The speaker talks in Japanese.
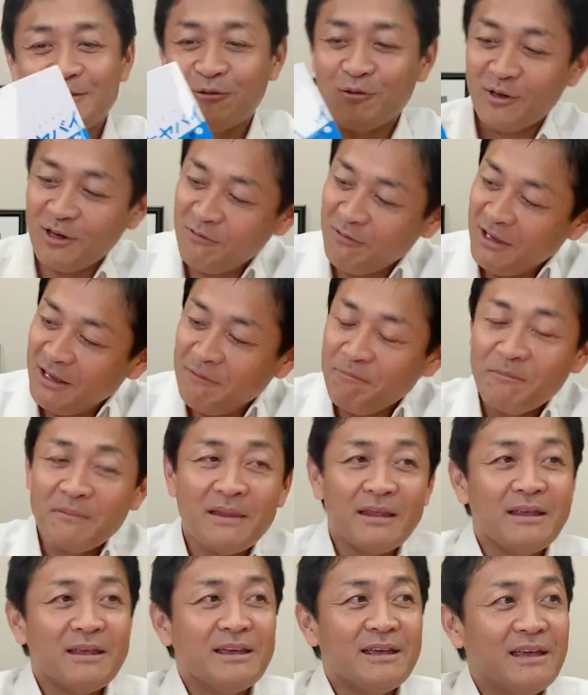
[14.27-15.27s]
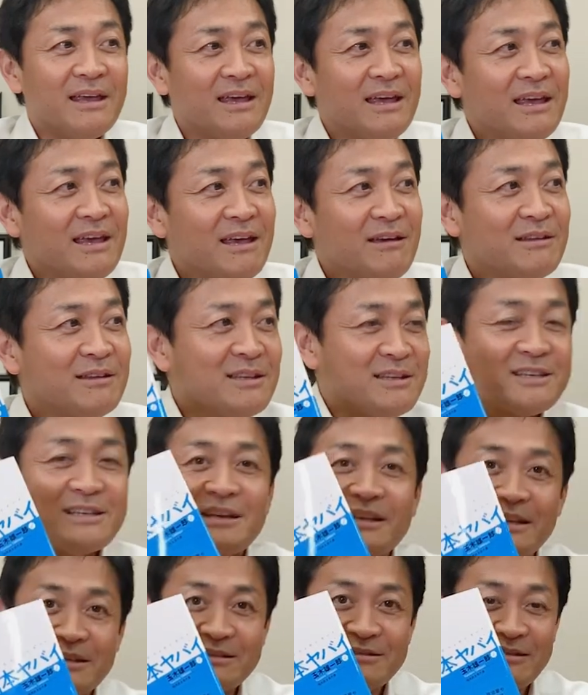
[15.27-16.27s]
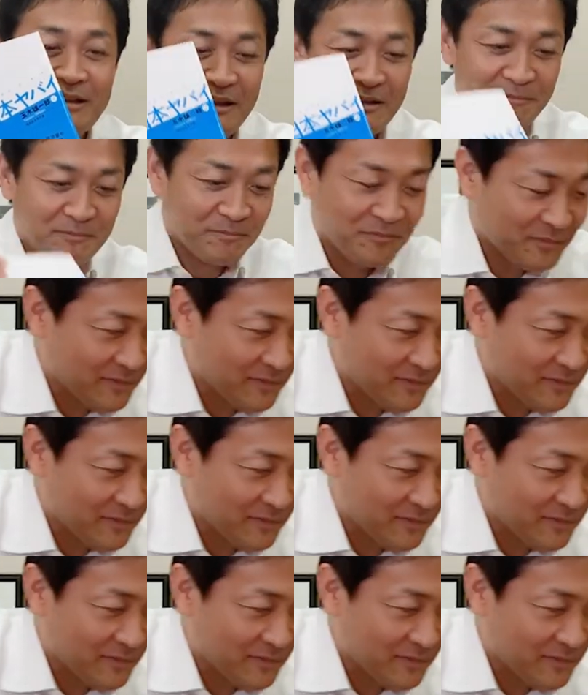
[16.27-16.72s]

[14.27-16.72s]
でこれは、えー、私がですね、